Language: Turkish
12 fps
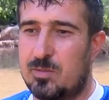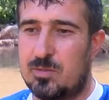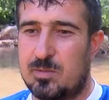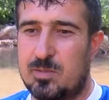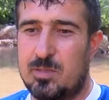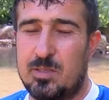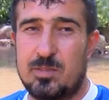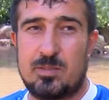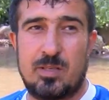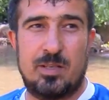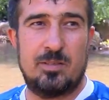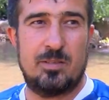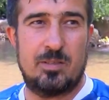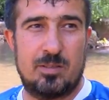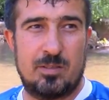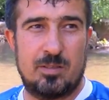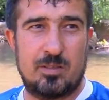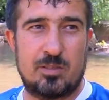Siirt'ten
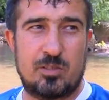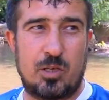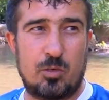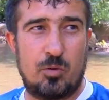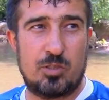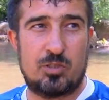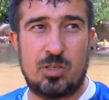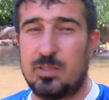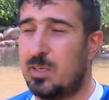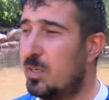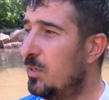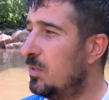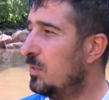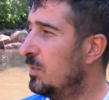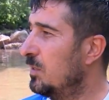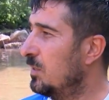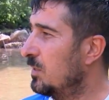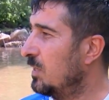e, Zarova çayına
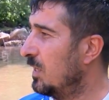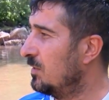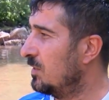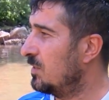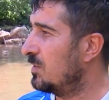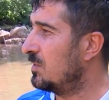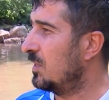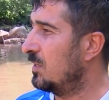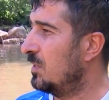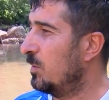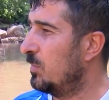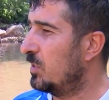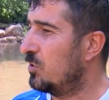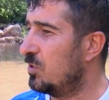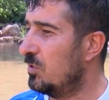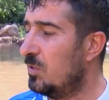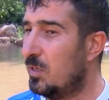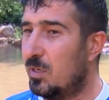e, geldik serinlemek
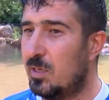için.